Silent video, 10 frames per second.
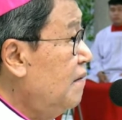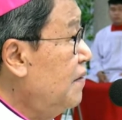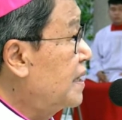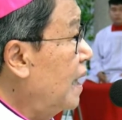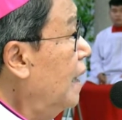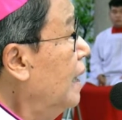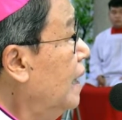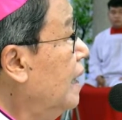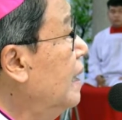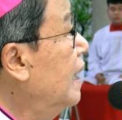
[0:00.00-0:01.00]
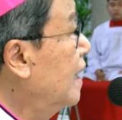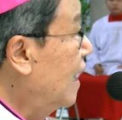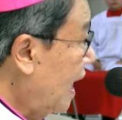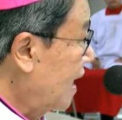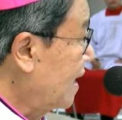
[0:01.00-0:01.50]
vì ta hiền
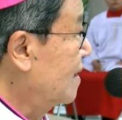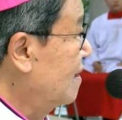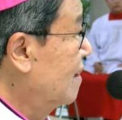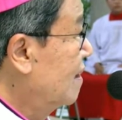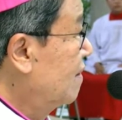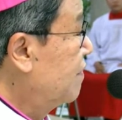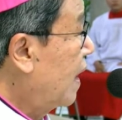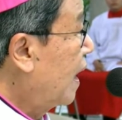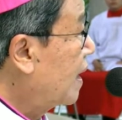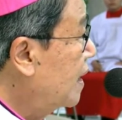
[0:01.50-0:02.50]
lành và